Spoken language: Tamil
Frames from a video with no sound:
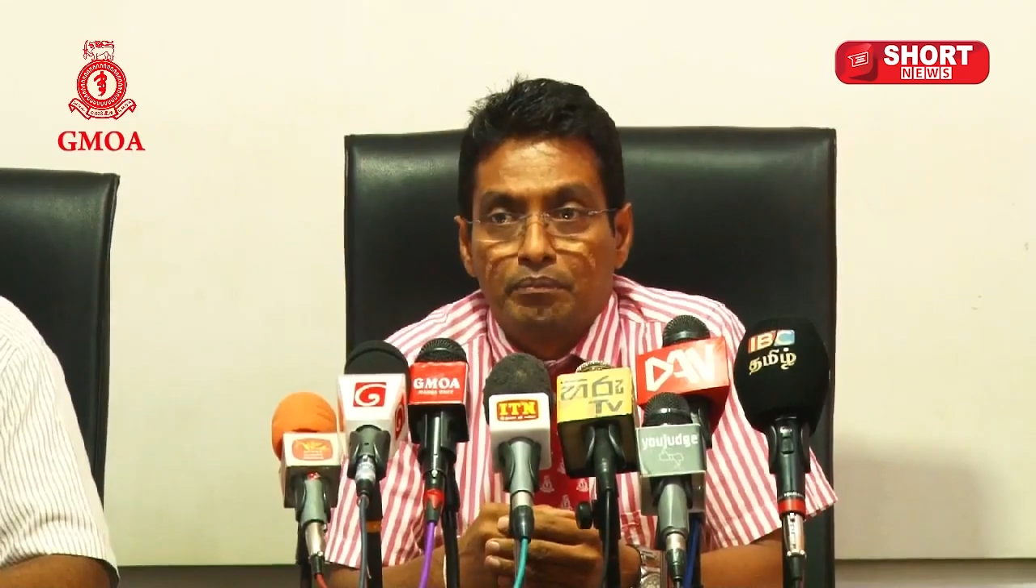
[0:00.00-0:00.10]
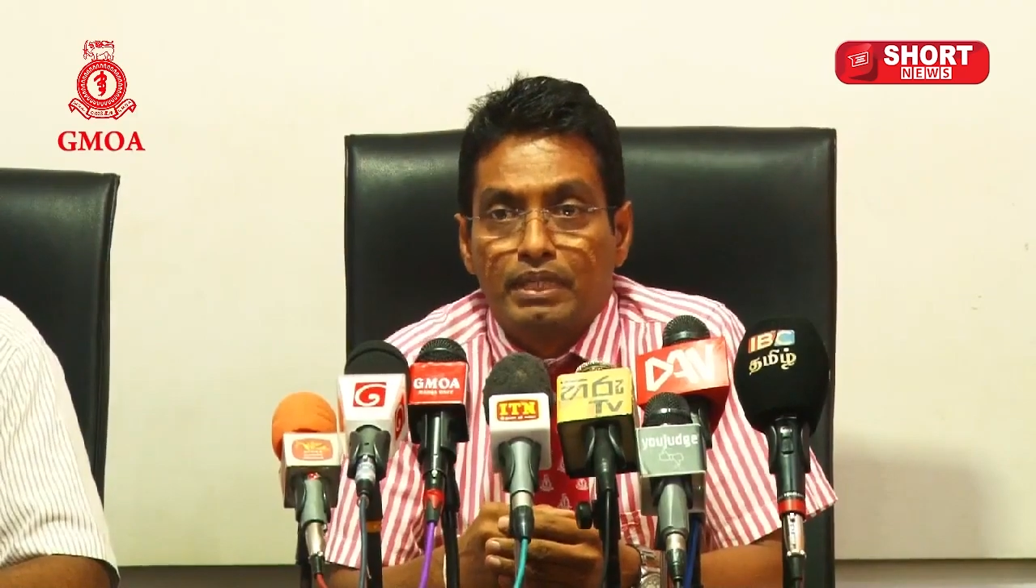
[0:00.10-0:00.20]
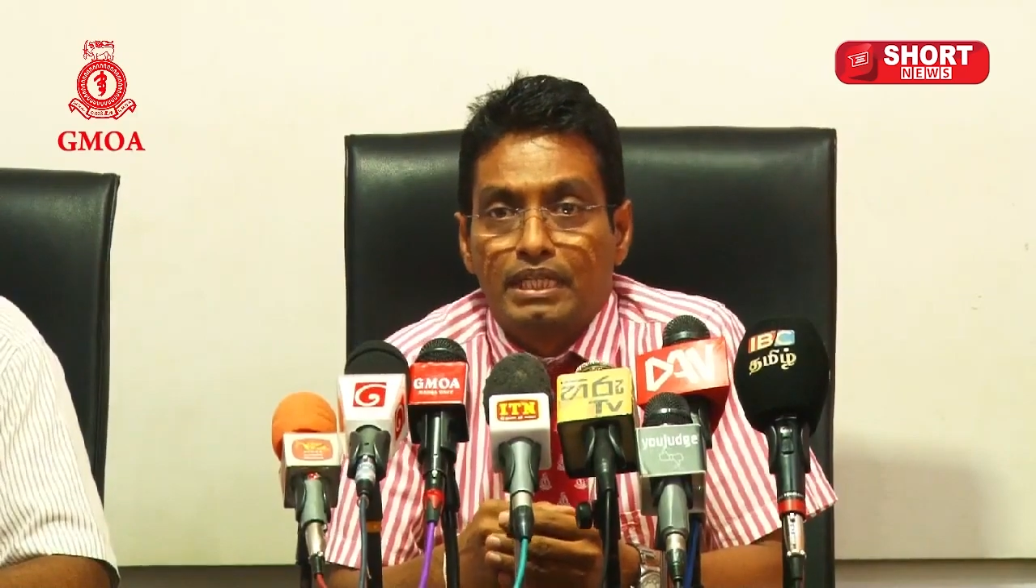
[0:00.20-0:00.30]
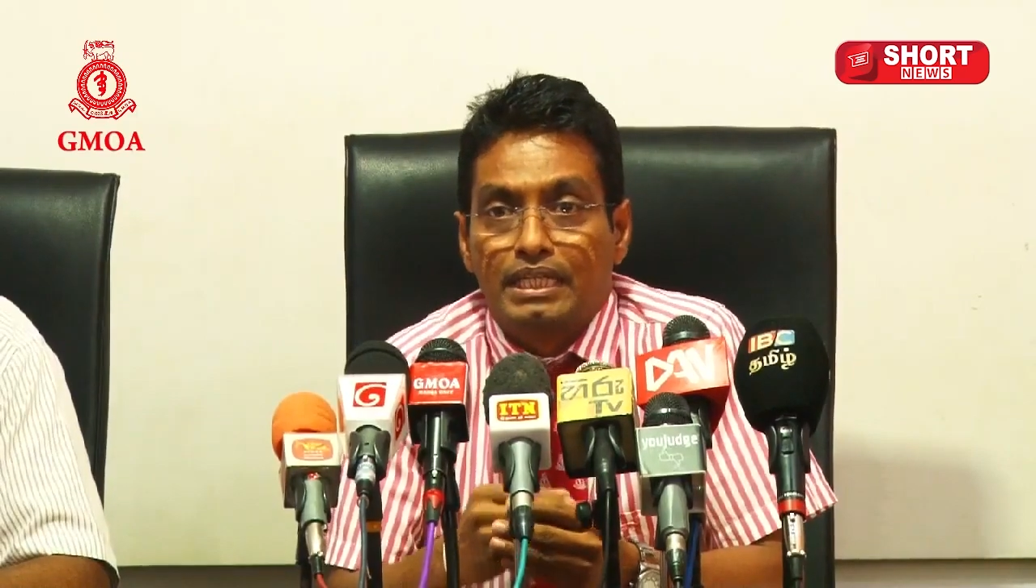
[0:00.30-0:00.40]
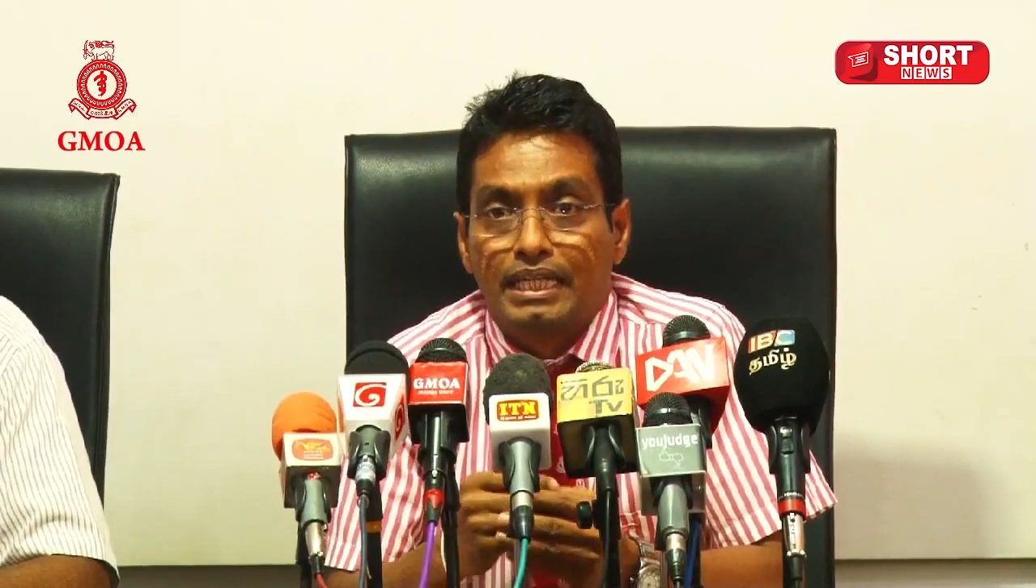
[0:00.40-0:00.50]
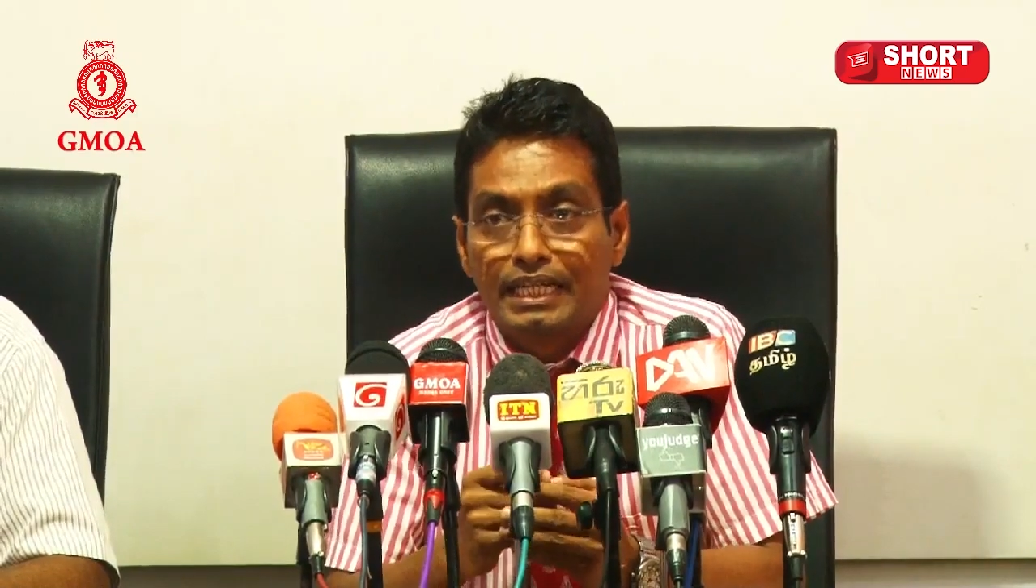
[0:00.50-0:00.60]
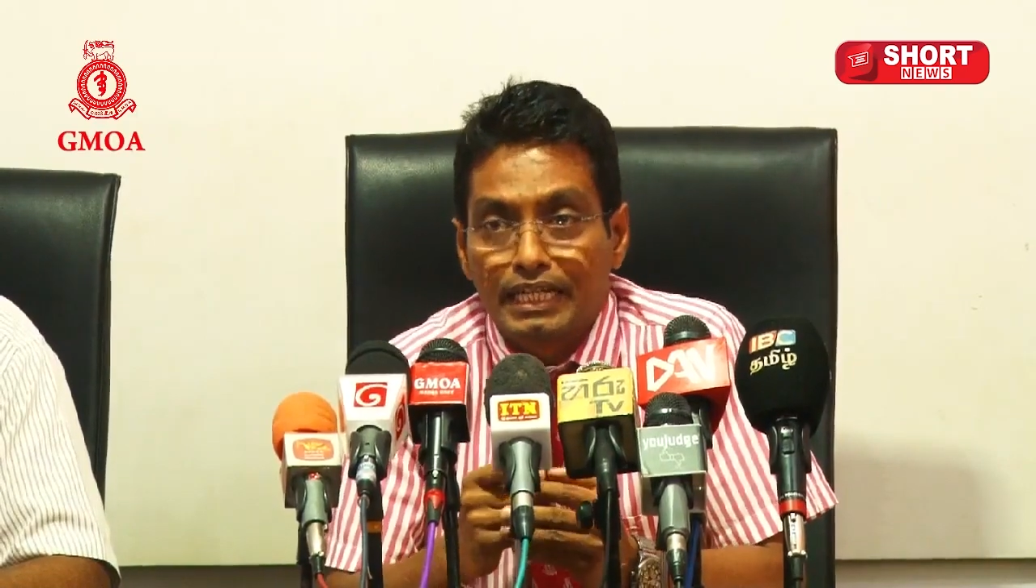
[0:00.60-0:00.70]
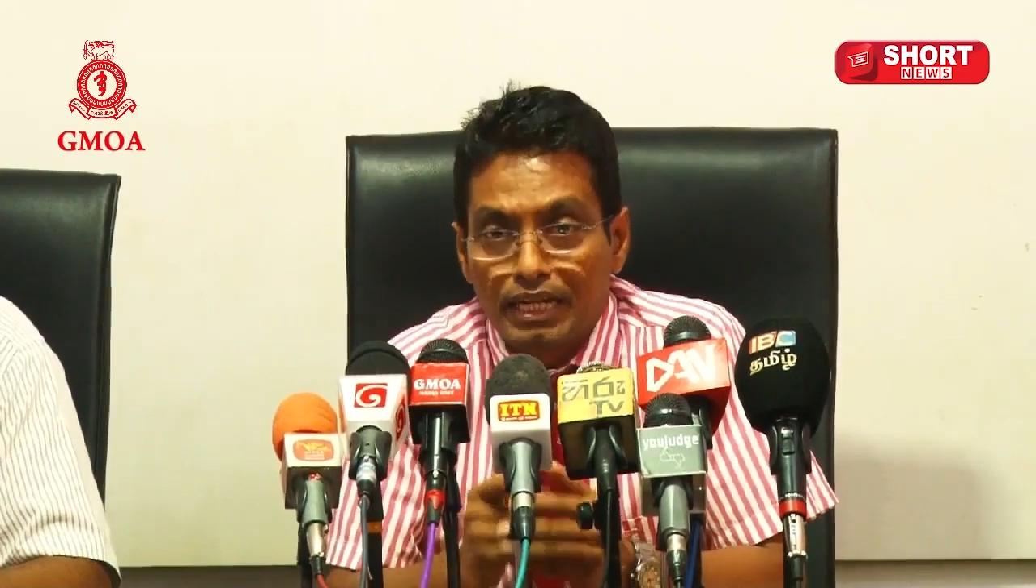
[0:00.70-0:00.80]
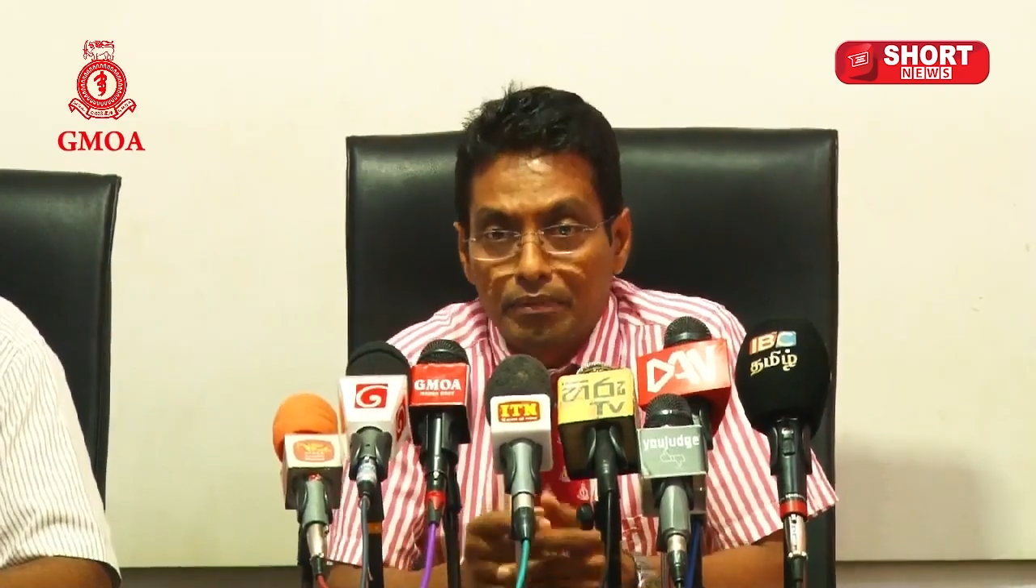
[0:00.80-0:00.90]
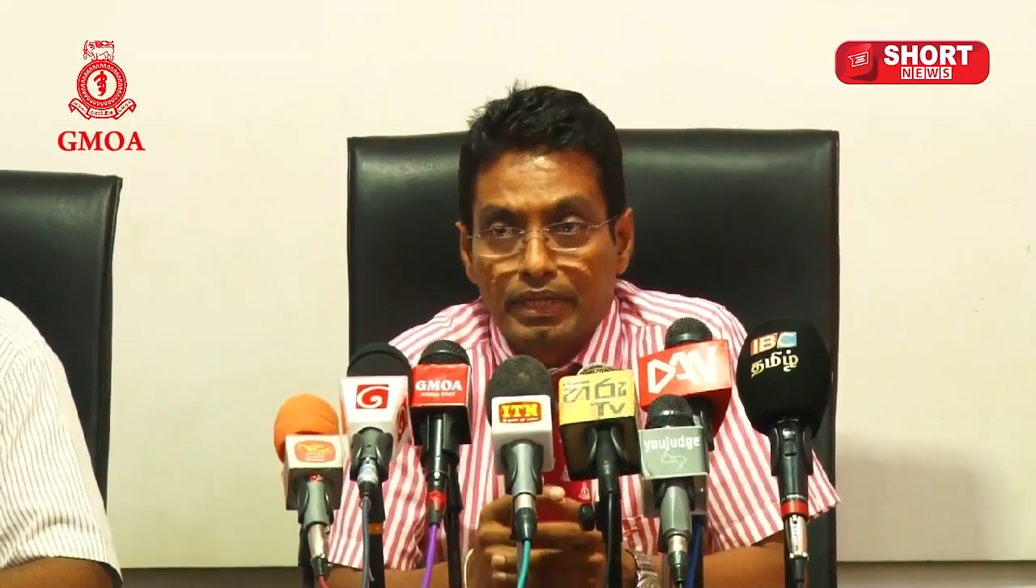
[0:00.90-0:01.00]
மே கிரி
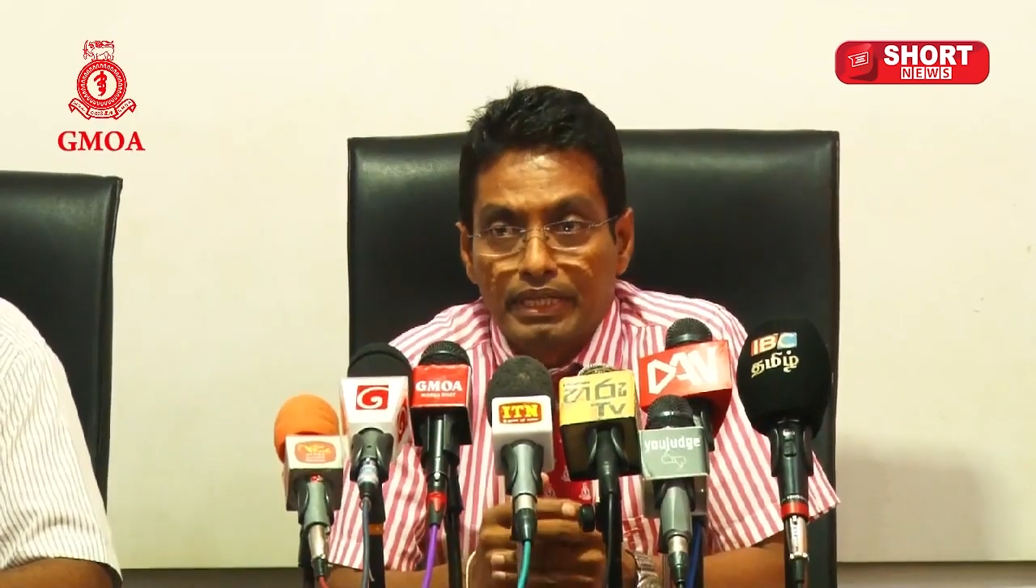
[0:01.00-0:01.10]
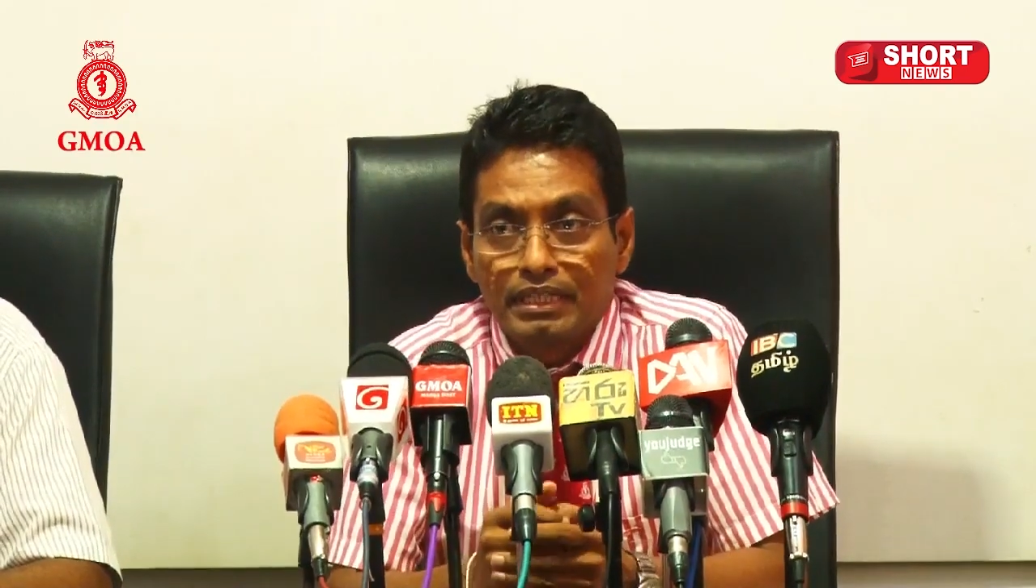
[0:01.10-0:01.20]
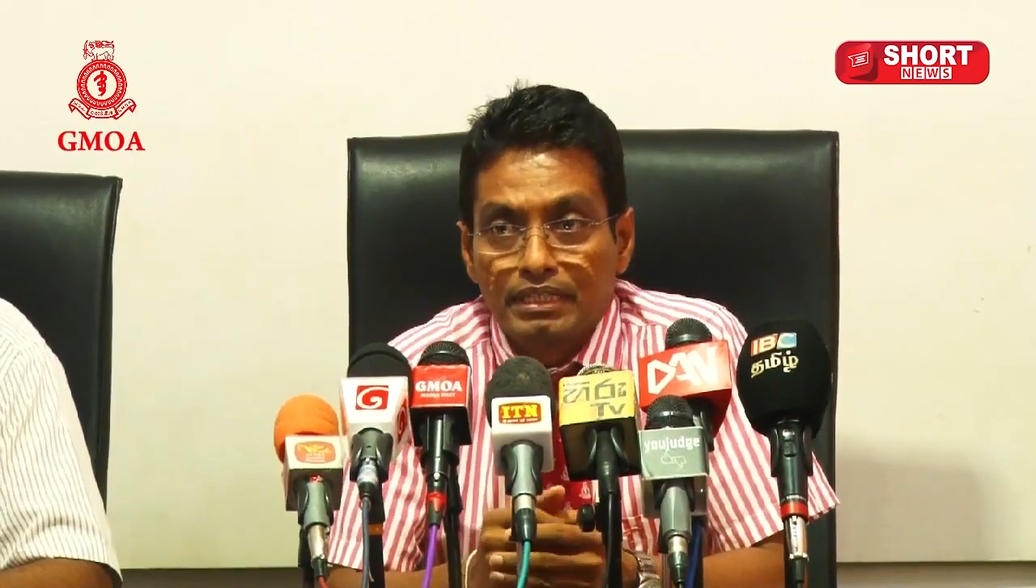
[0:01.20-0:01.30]
நிமை